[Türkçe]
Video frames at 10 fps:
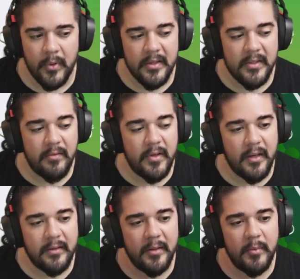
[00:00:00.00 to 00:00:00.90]
Peki seviye
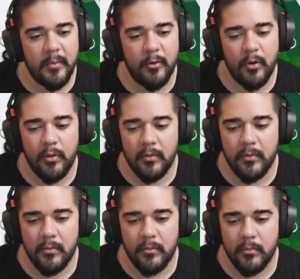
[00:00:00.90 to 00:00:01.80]
atladım da ben o...
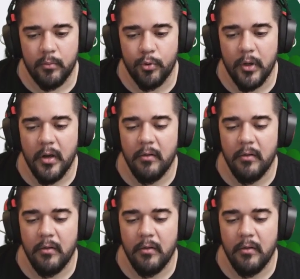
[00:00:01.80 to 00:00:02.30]
Bu ne